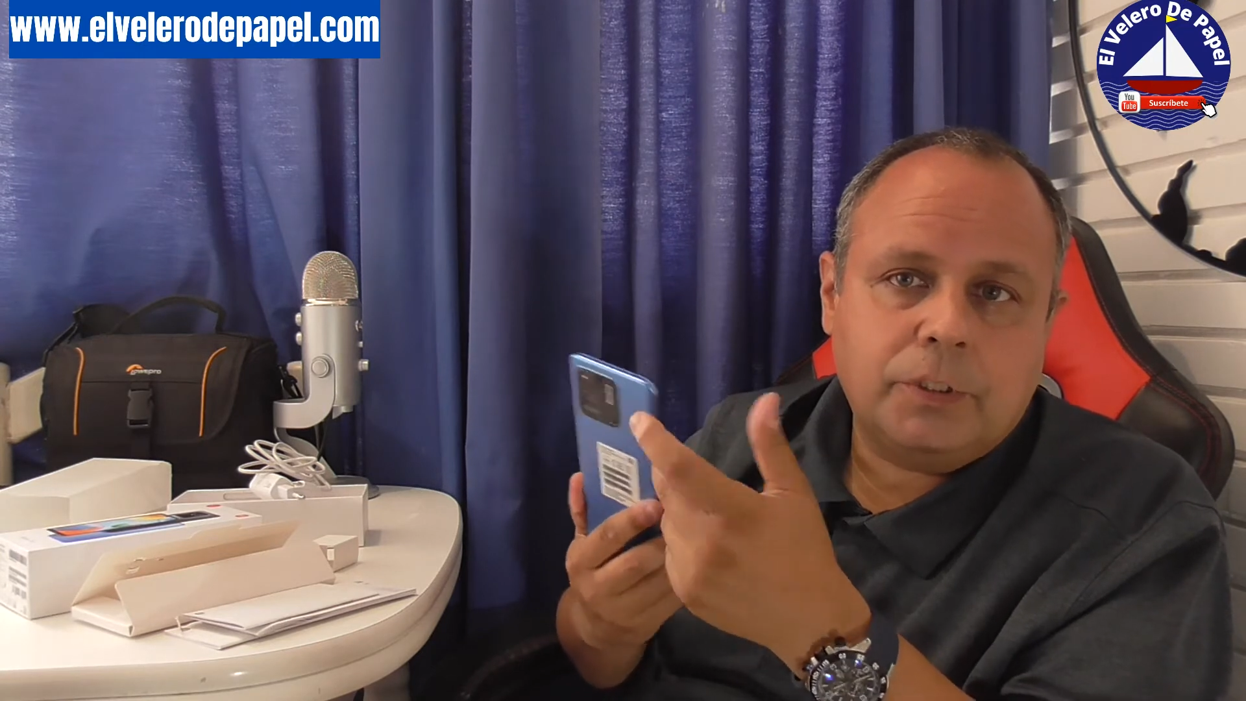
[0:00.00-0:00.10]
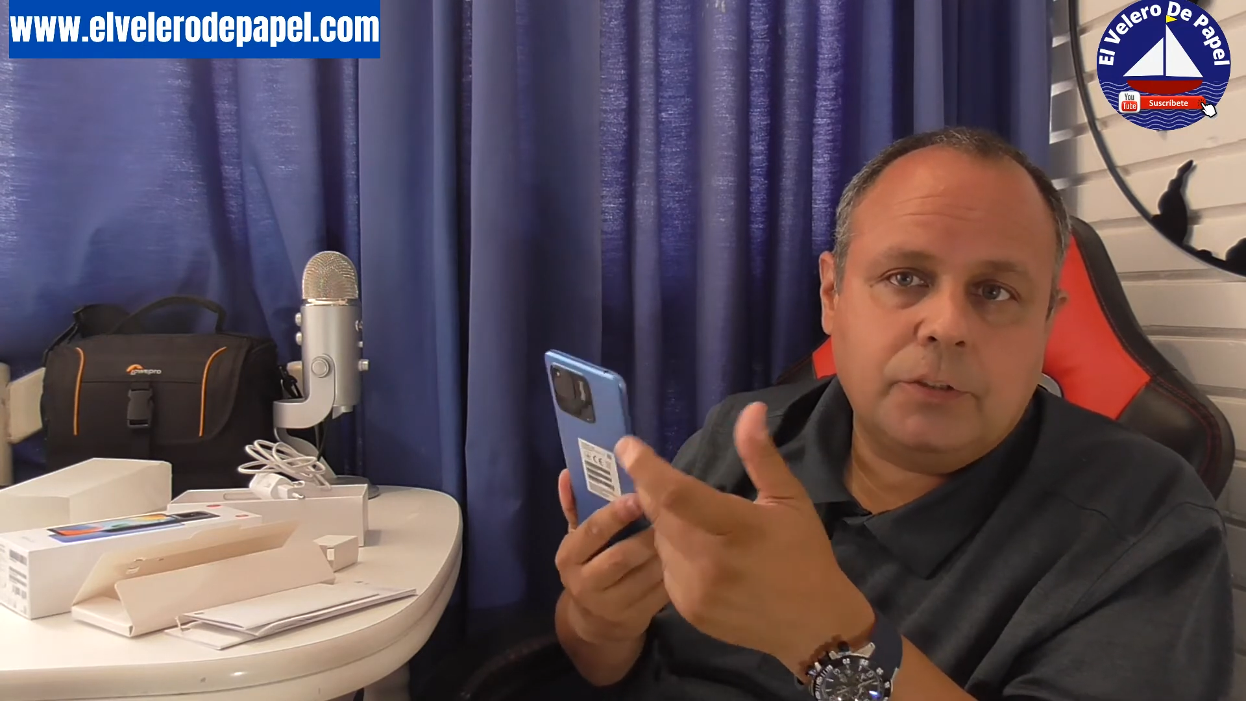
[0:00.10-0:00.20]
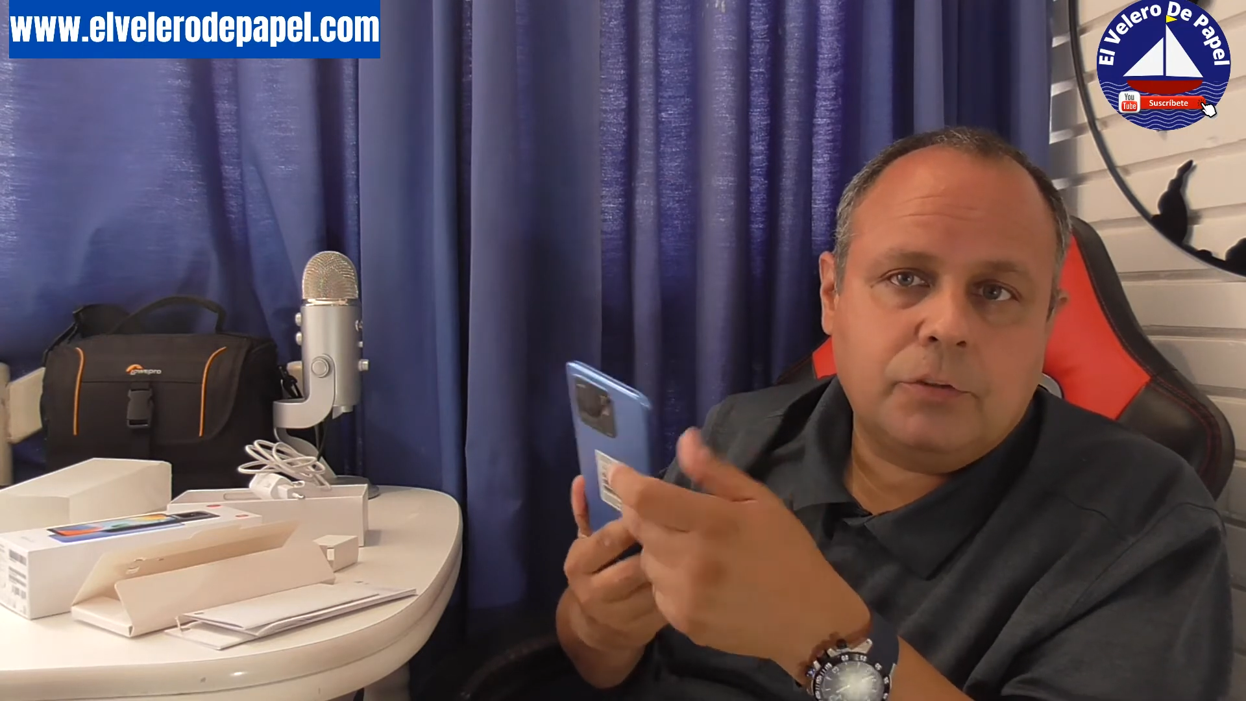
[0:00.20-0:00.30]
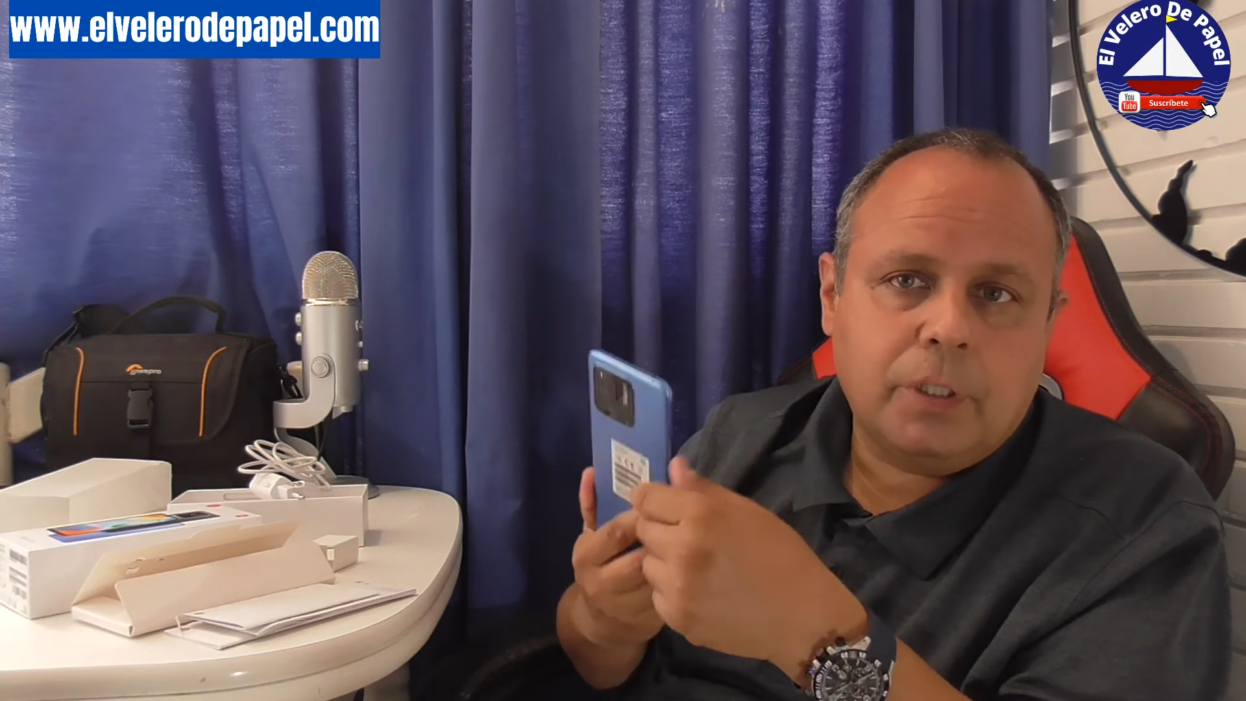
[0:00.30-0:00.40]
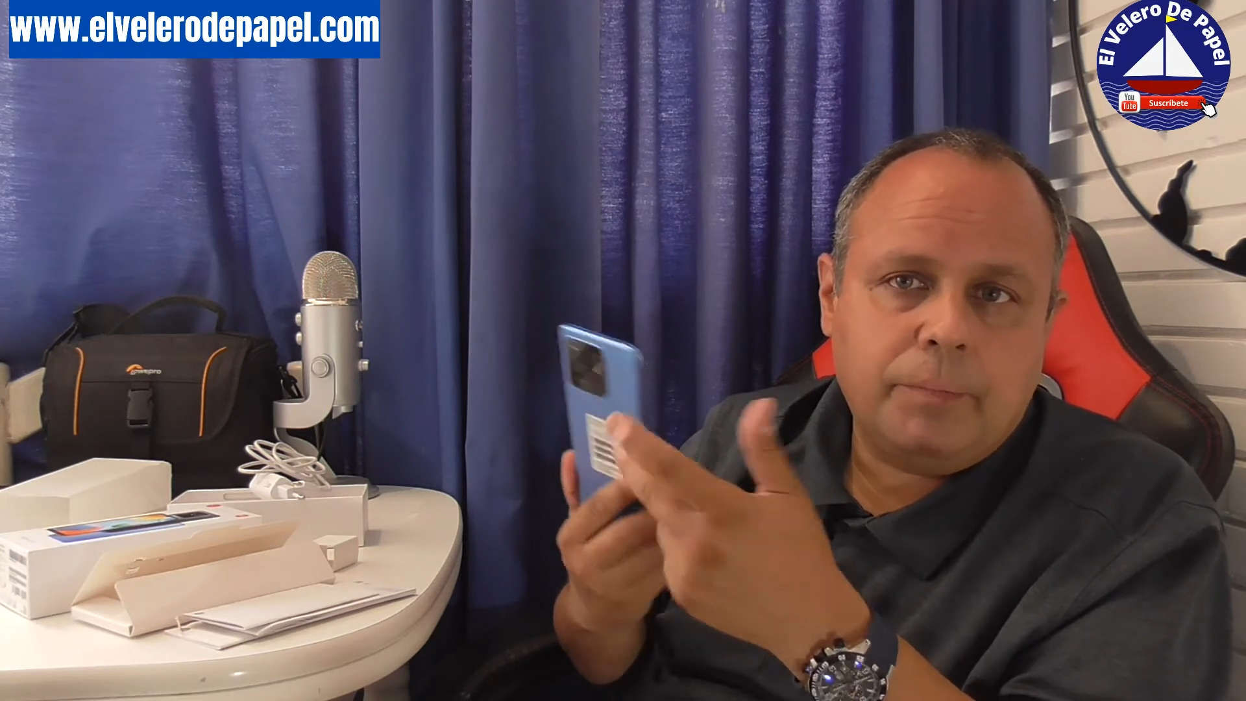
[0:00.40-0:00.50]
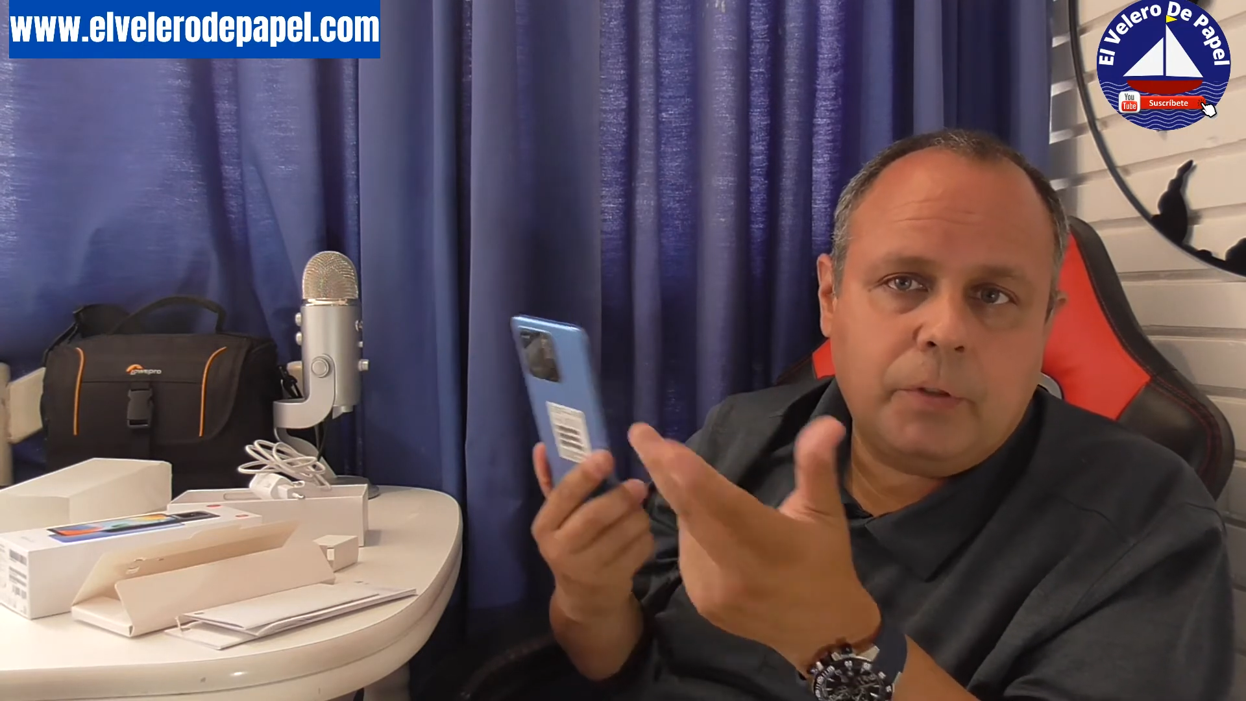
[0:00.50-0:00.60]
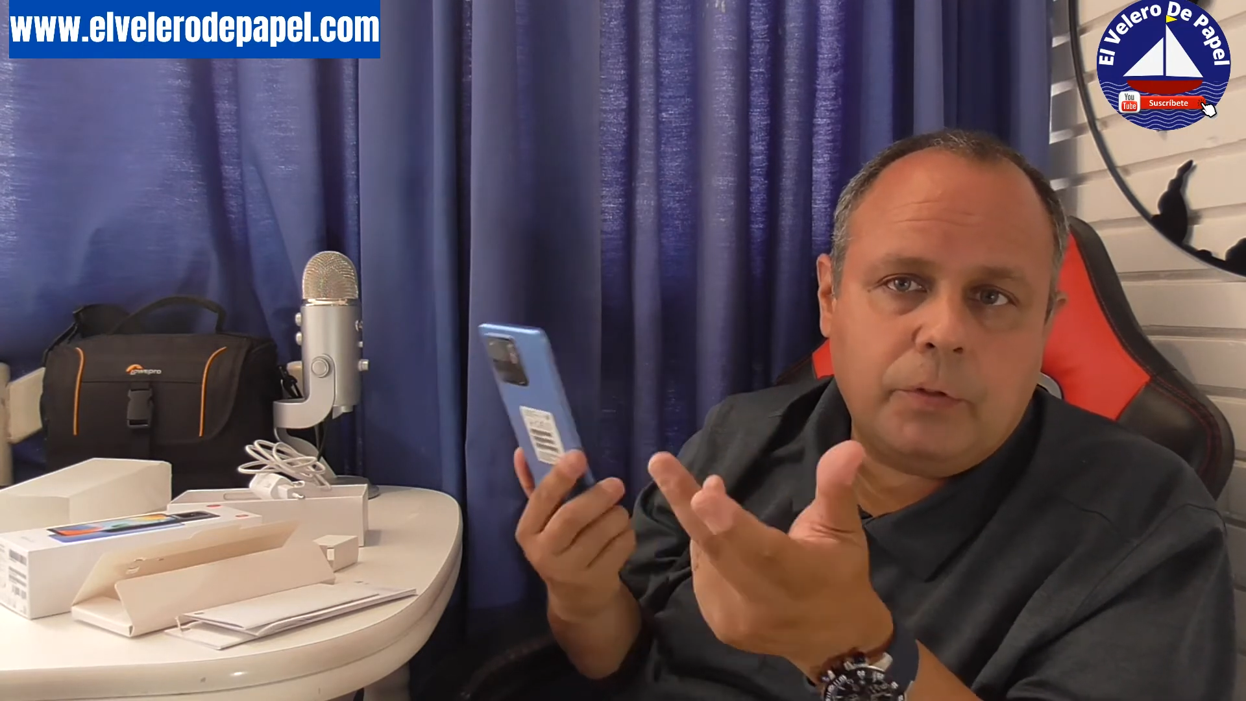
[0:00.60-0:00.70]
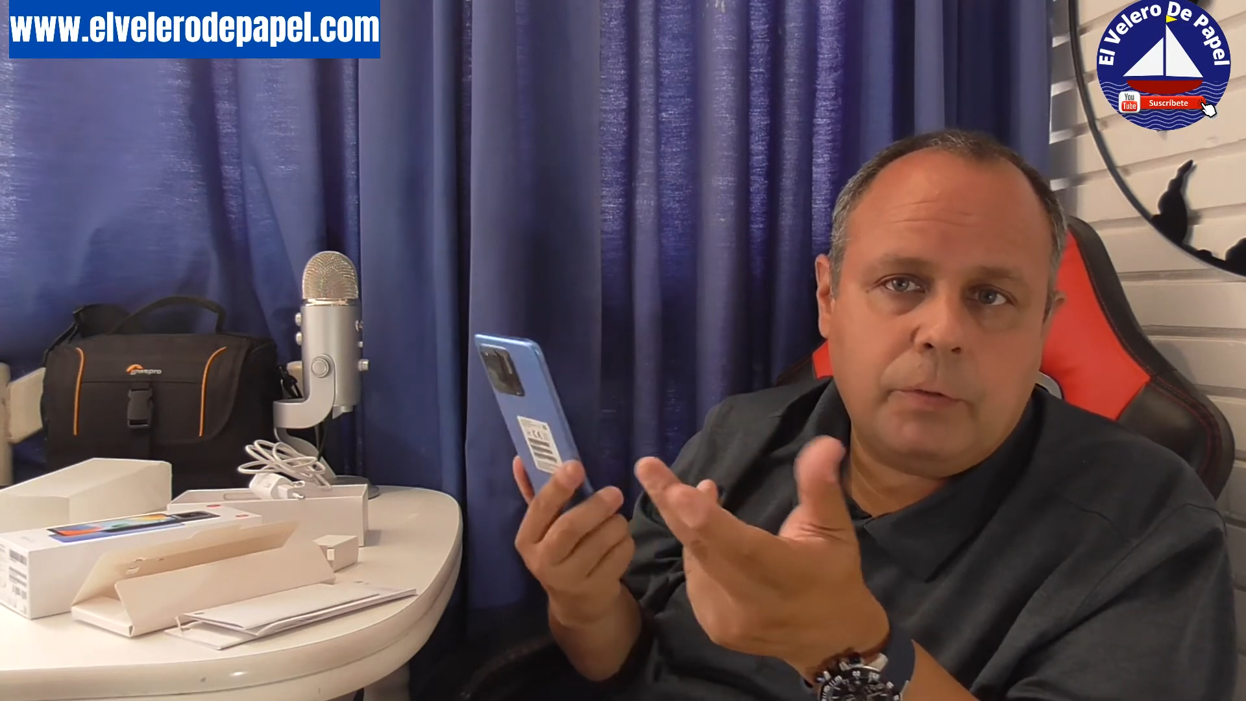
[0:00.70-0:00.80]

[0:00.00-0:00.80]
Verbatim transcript: un sensor de menos